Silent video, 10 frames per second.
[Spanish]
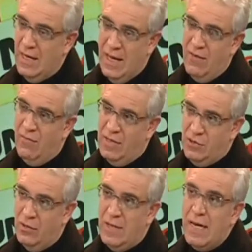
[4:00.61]
a que la
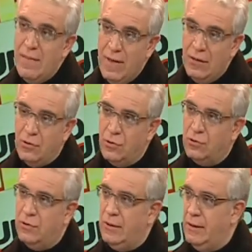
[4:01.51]
inflación de
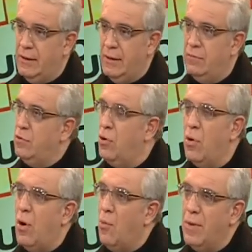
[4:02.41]
alimentos
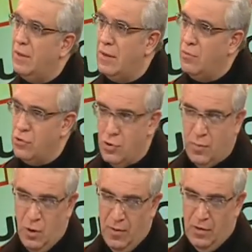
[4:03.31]
no aumente
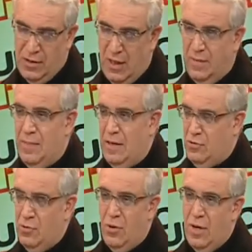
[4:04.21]
mucho, por lo menos en el
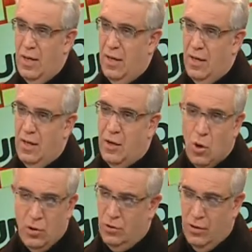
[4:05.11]
plazo
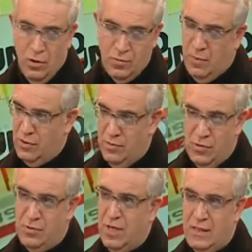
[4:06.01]
corto de los
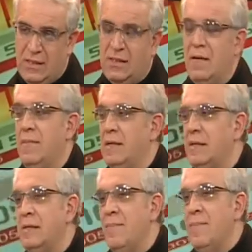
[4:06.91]
próximos tres a seis
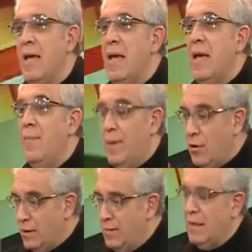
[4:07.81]
meses.
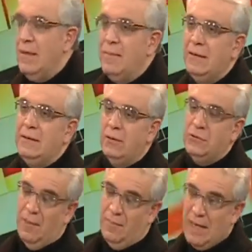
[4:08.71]
Pero también el maíz se
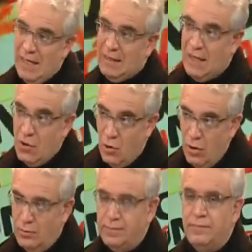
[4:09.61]
usa para el
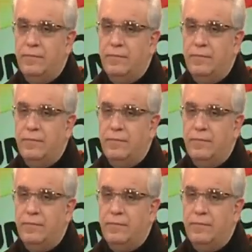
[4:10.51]
etanol,